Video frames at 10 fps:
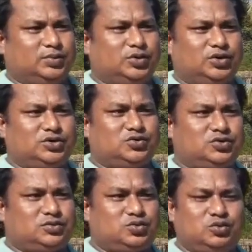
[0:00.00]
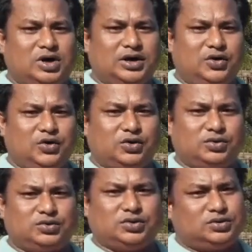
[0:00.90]
মোট চুয়ান্ন
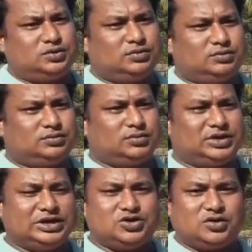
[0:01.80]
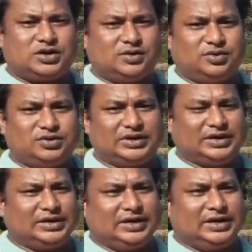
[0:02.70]
জন কৃষকের মধ্যে
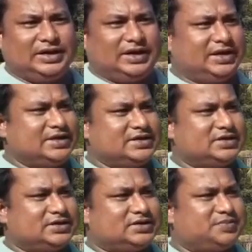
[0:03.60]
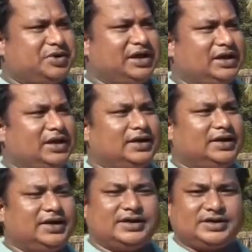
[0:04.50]
এই যে স্প্রিংকলার
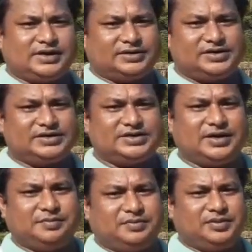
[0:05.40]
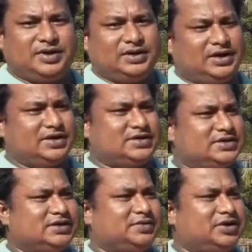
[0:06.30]
ইরিগেশন সিস্টেম এই
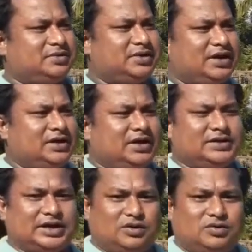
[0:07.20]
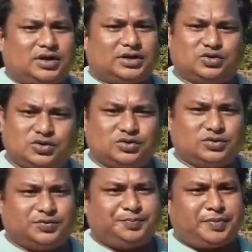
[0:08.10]
সিস্টেমটা আমরা চালু করার জন্য
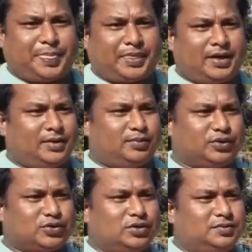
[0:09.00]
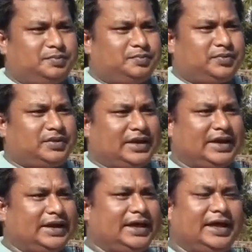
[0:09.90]
প্রথম
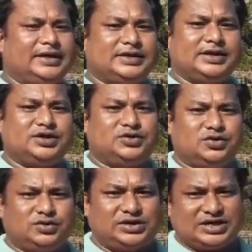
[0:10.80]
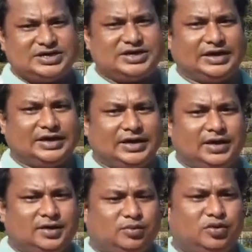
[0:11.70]
এখানে একত্রিশ জন চাষিকে
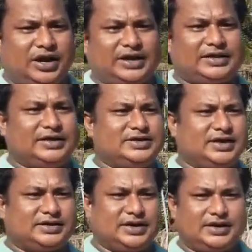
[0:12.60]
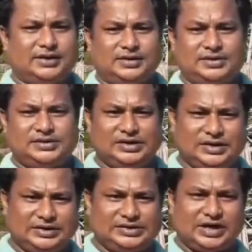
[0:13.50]
মোট একত্রিশ হেক্টর যে
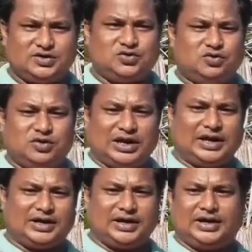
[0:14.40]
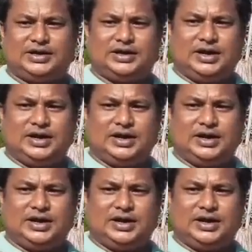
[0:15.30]
চাষযোগ্য এলাকায় এর